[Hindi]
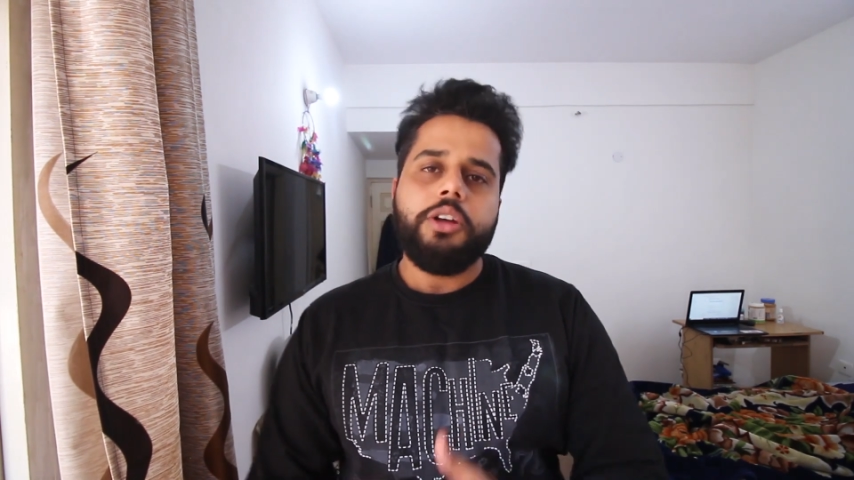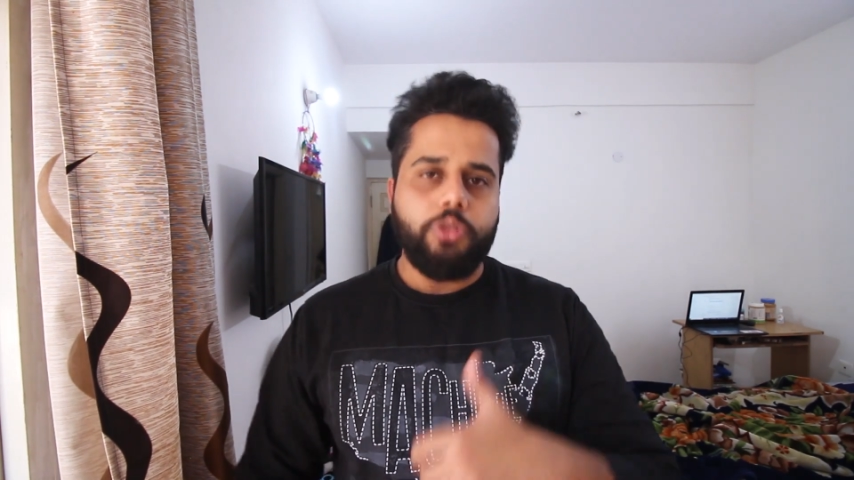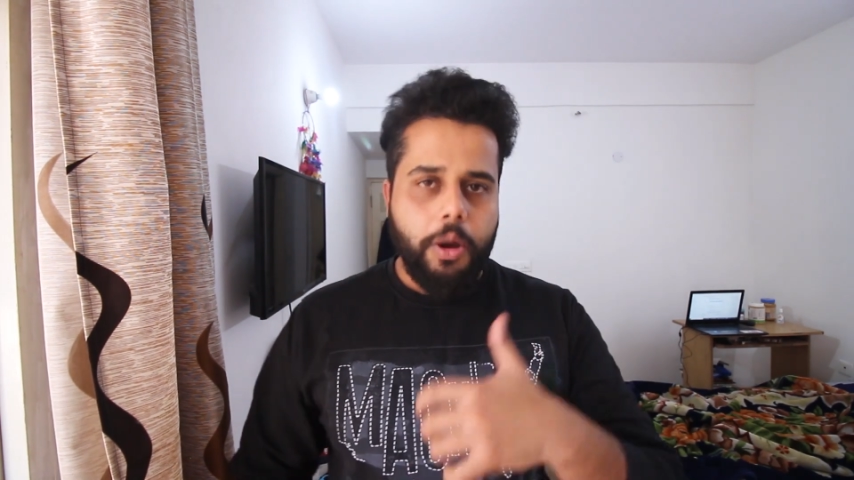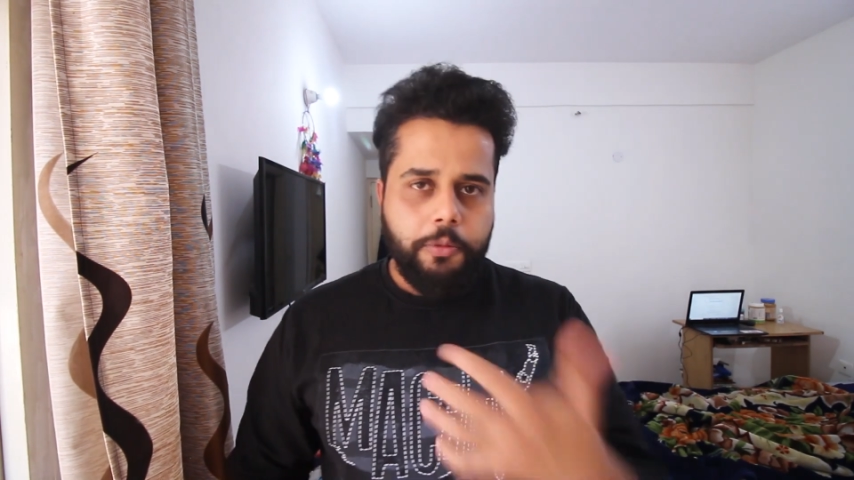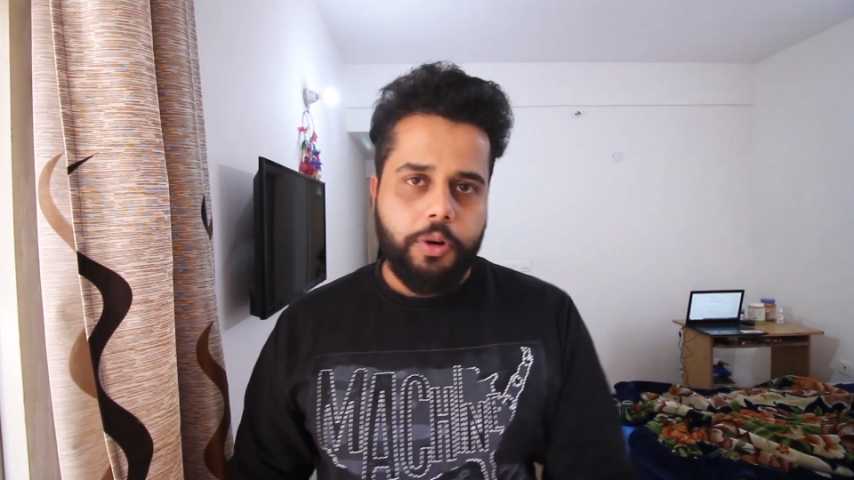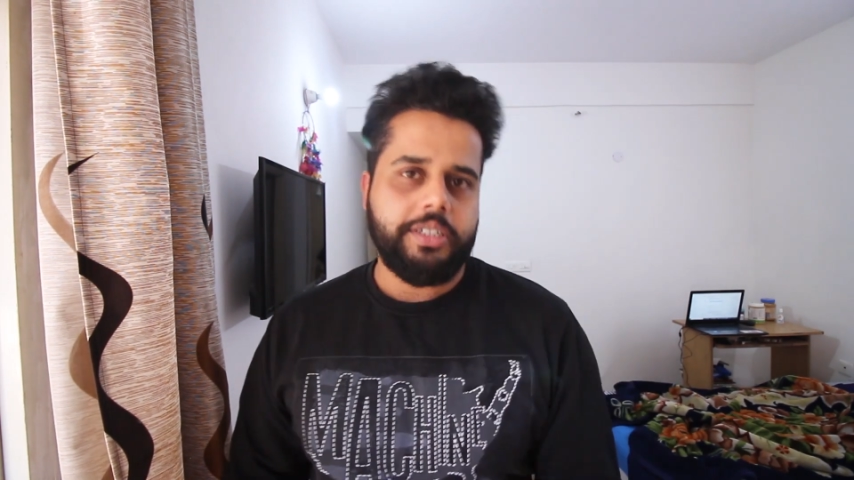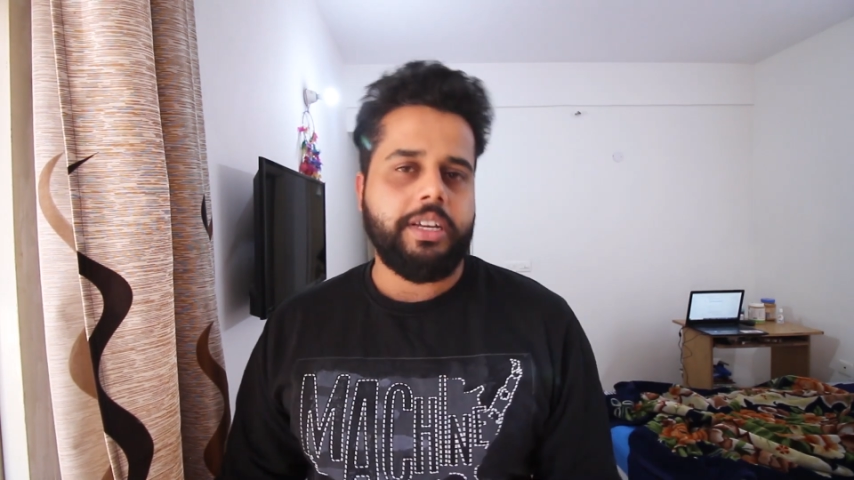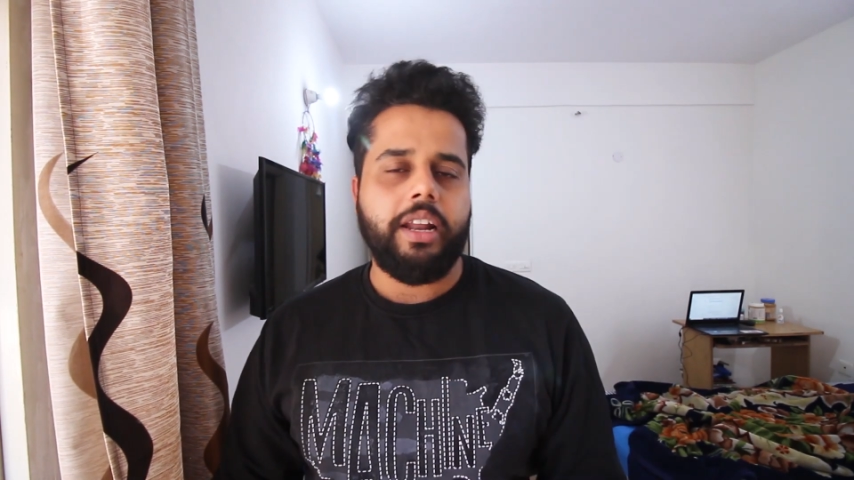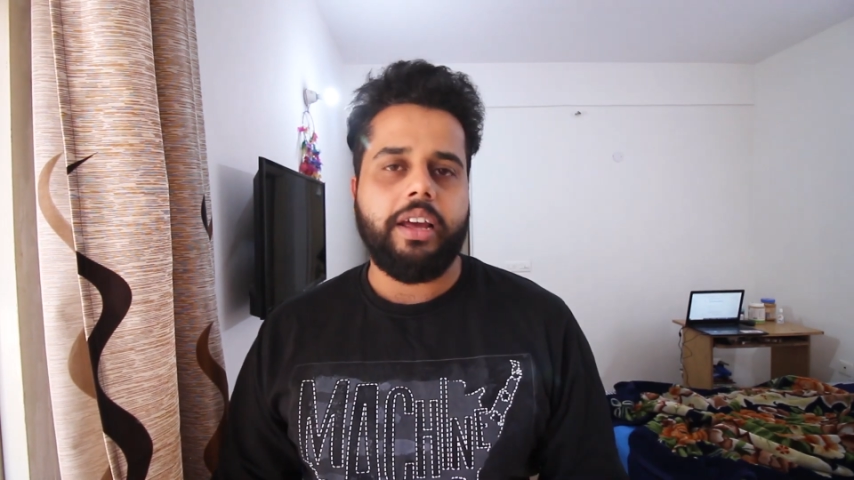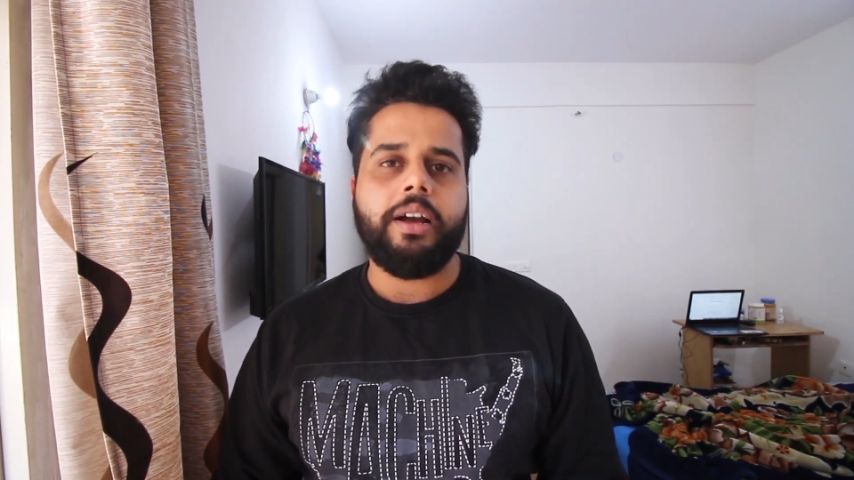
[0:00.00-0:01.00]
तो आपको
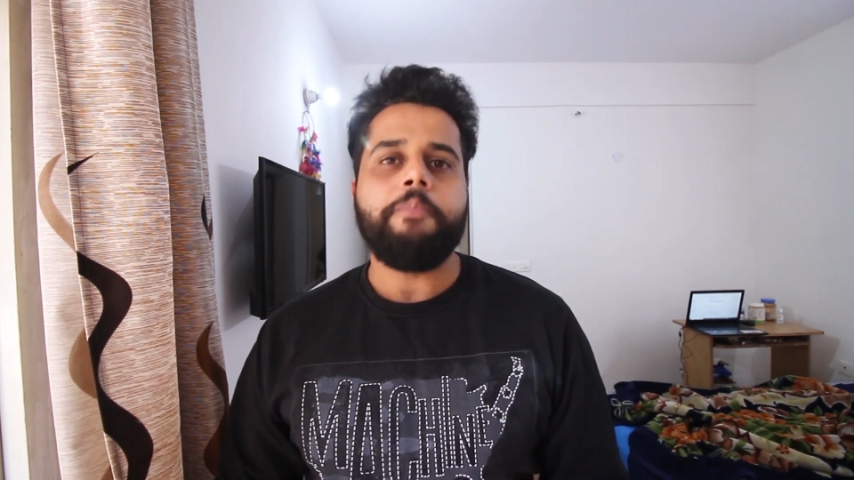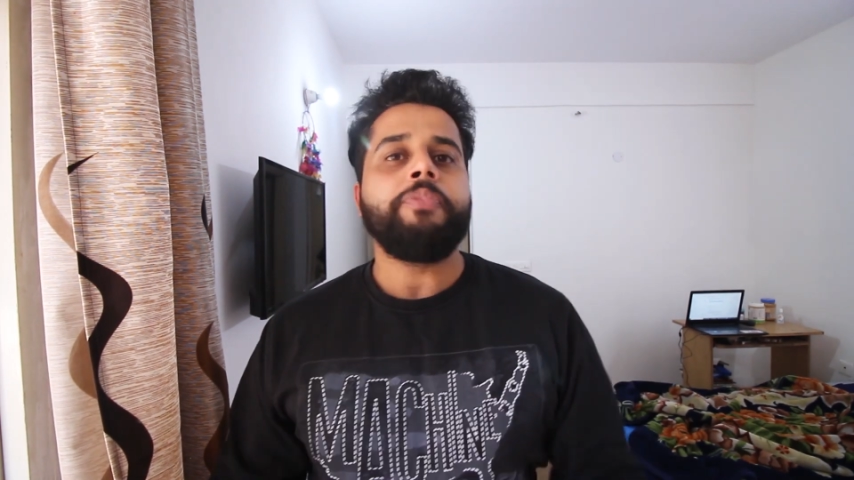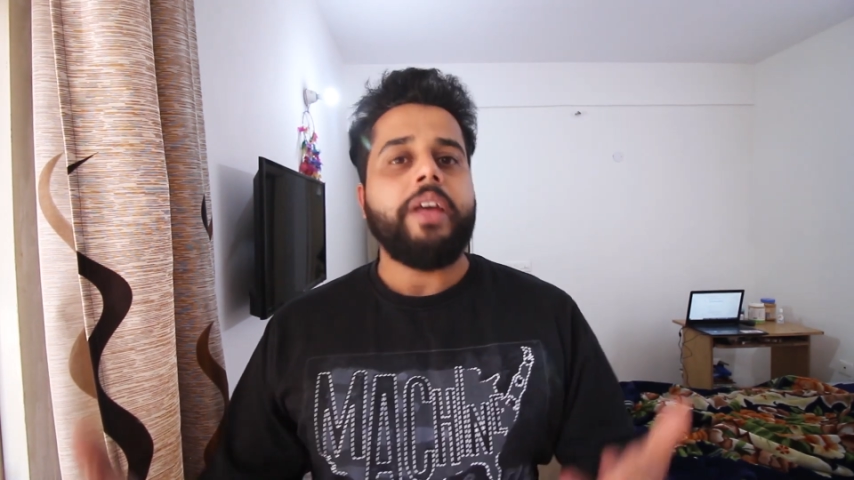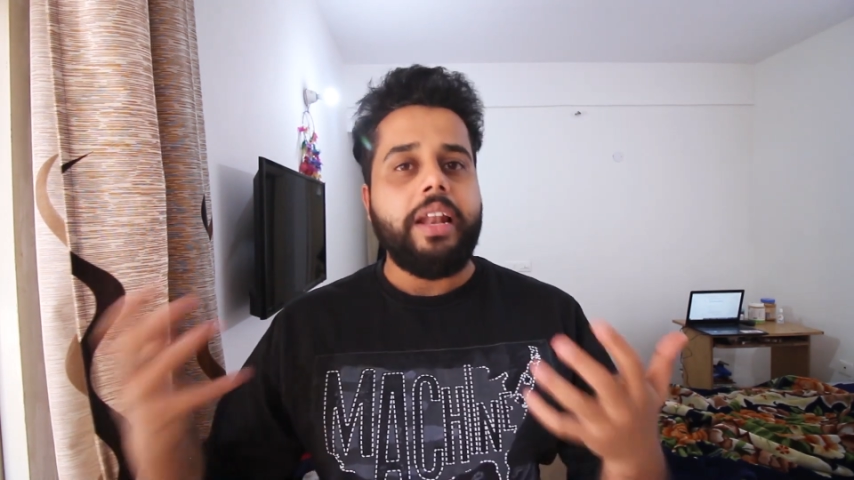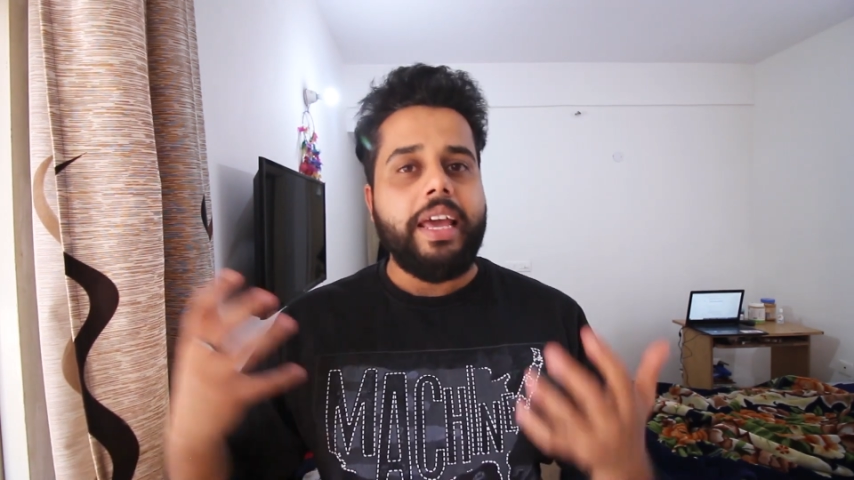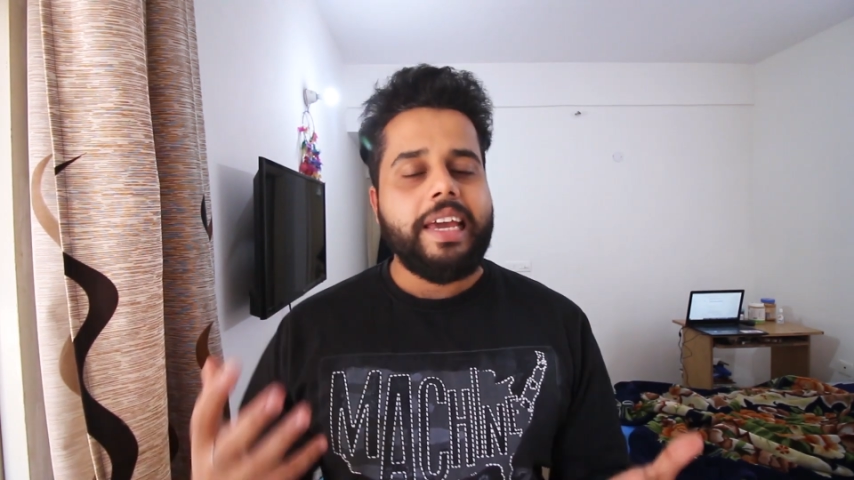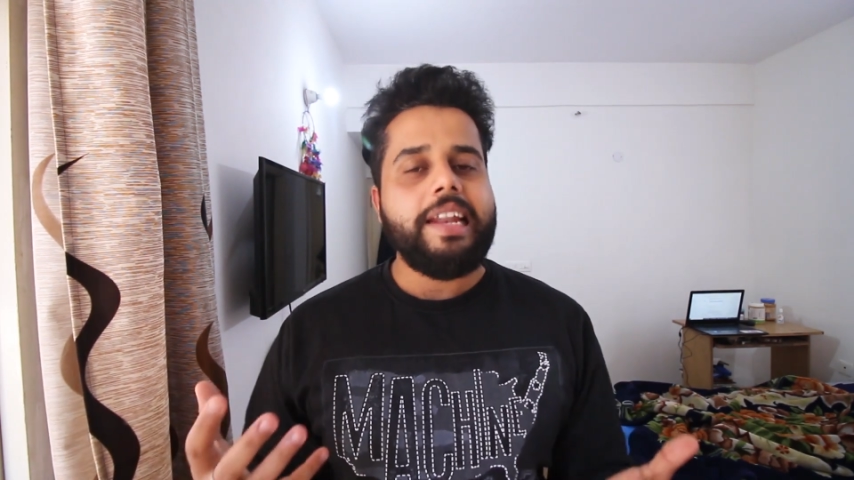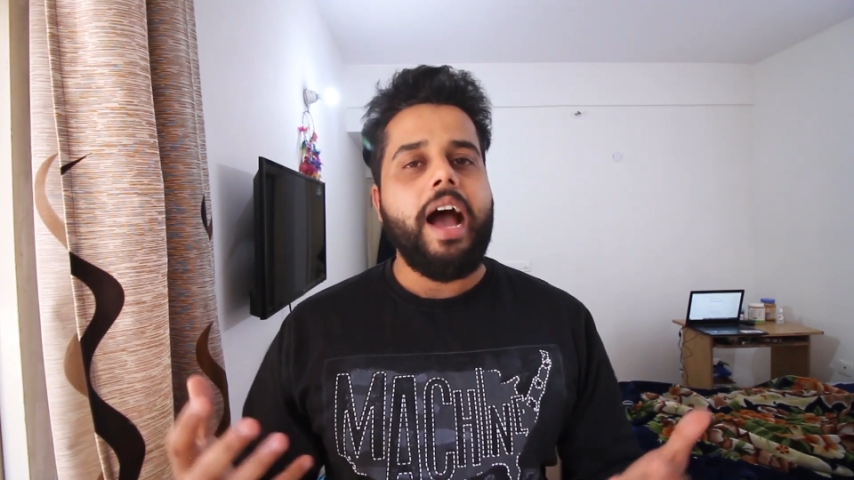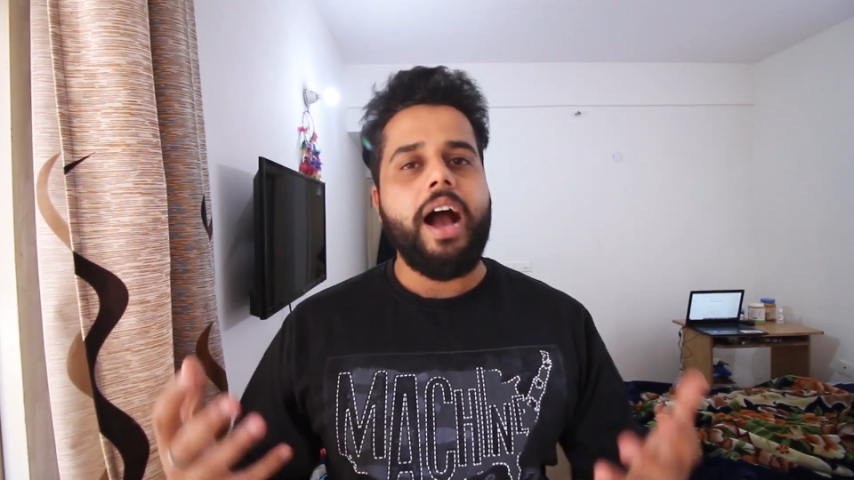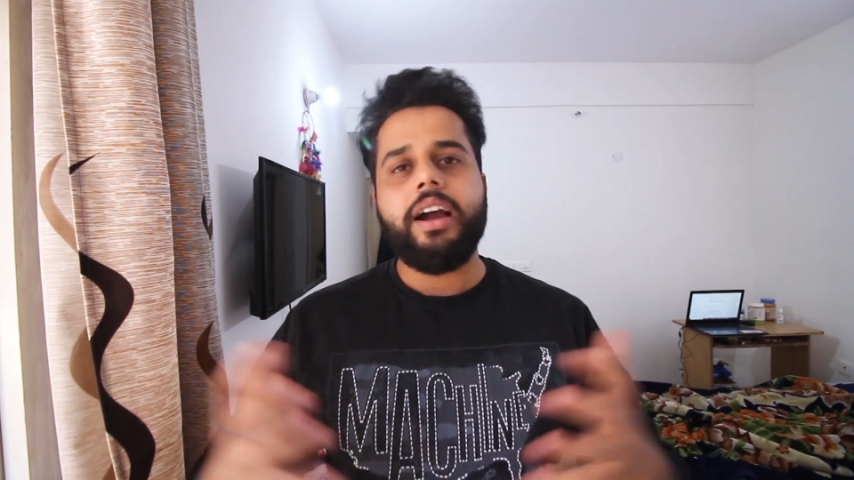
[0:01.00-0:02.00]
अच्छा लगेगा लेकिन